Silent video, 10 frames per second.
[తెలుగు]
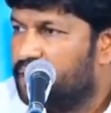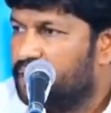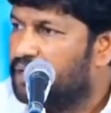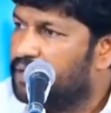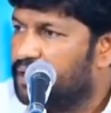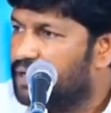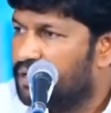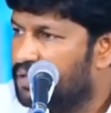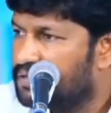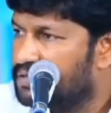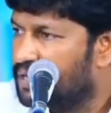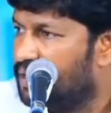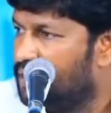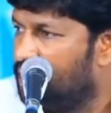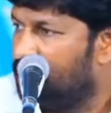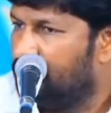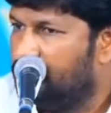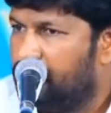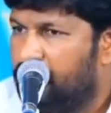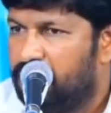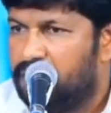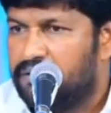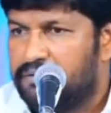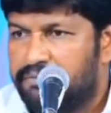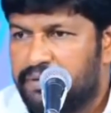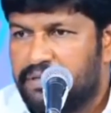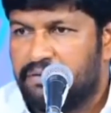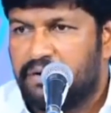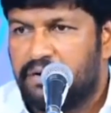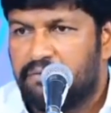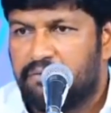ఏమడిగారో తెలుసా పెద్దవాళ్ళ